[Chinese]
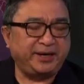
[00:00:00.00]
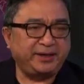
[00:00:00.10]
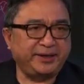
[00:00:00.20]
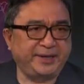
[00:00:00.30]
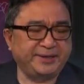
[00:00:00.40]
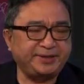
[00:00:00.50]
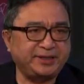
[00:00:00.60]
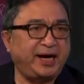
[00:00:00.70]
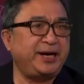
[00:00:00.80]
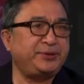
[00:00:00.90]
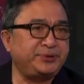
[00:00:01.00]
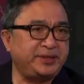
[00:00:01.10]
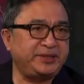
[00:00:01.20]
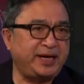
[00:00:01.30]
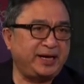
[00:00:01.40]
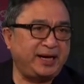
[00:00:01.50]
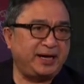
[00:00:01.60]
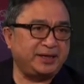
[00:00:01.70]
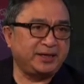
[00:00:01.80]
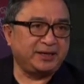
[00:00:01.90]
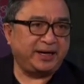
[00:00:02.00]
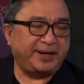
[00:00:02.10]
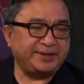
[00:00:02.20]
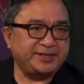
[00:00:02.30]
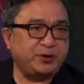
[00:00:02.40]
啊这个很多人的啊啊这个